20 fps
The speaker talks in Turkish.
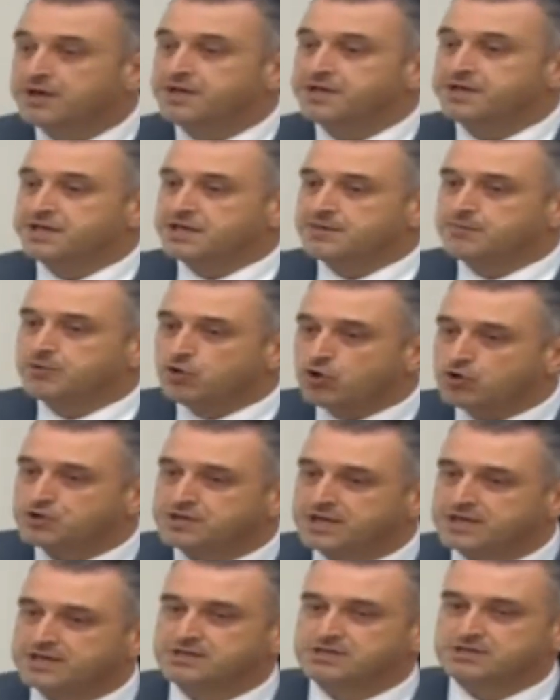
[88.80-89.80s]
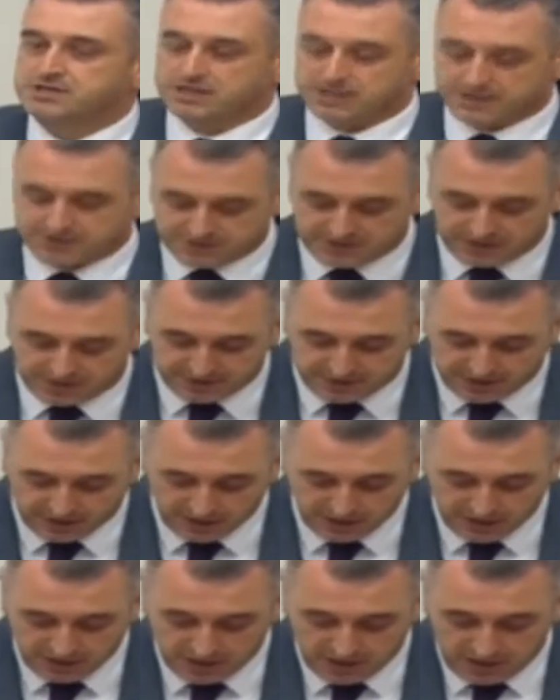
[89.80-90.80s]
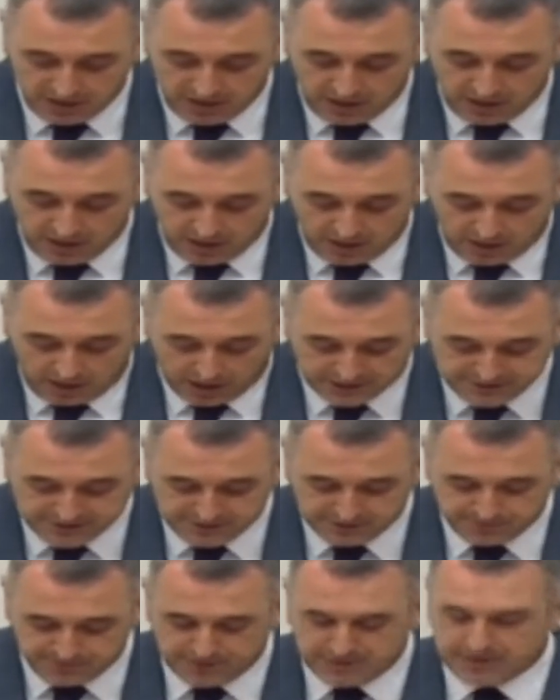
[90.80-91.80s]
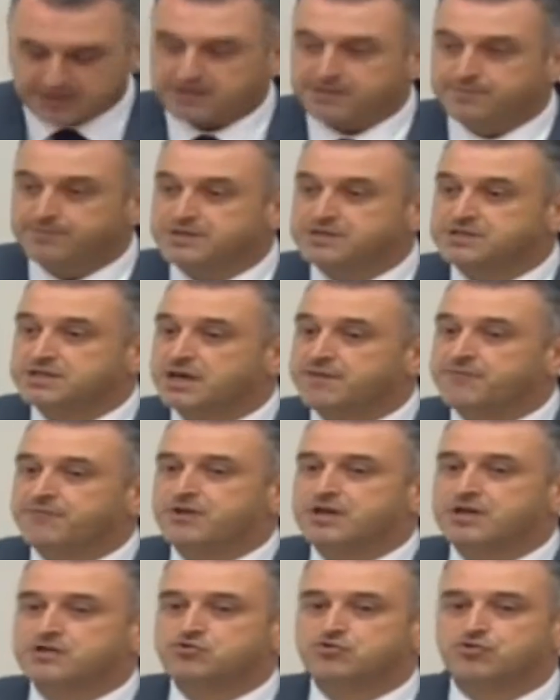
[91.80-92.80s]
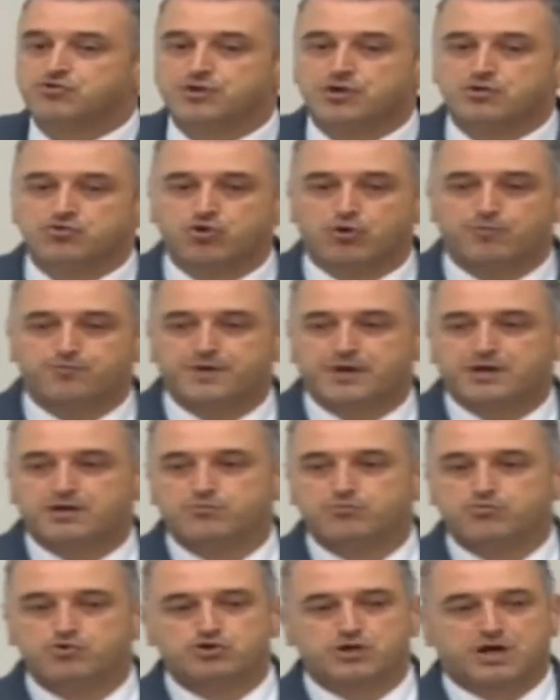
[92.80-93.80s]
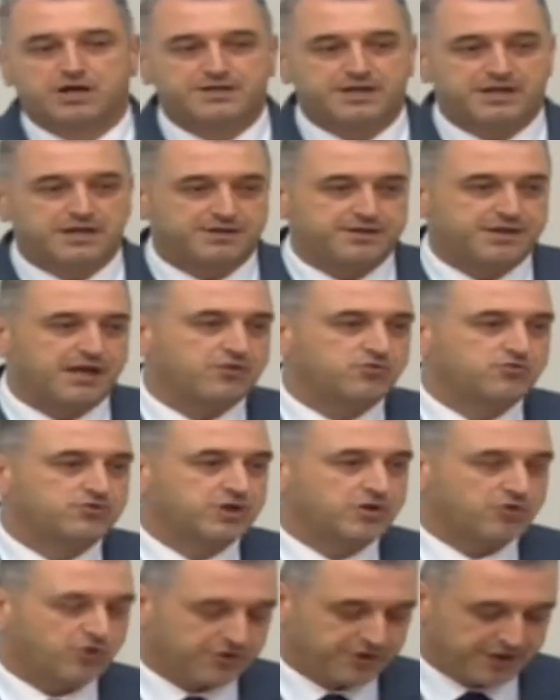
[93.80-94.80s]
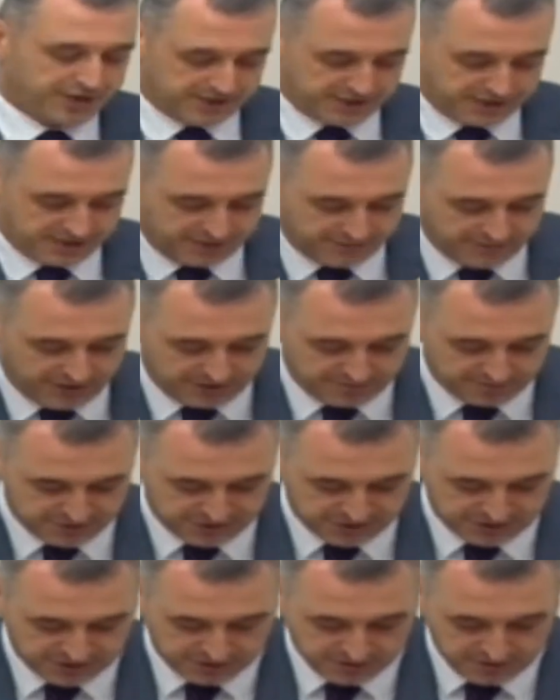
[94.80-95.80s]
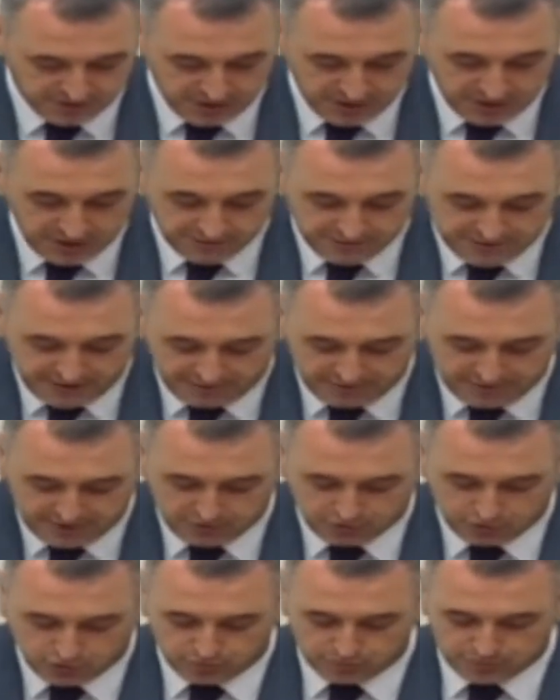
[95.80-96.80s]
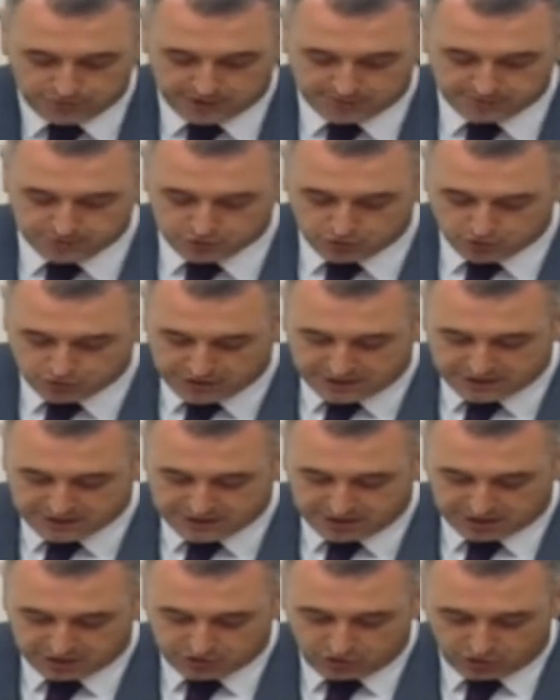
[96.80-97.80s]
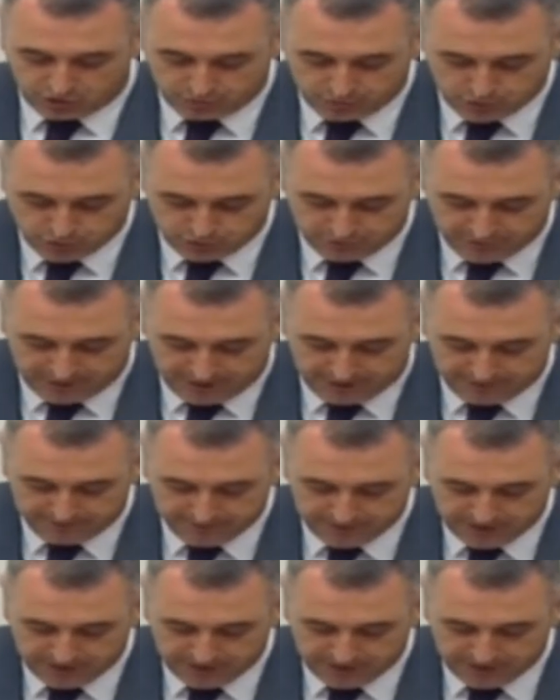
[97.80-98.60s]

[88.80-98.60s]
2018 yılında da aziz milletimiz enflasyonla topyekün mücadelenin en güzel örneklerini vermiştir. Devlet kurumlarımız, özel sektörümüz ve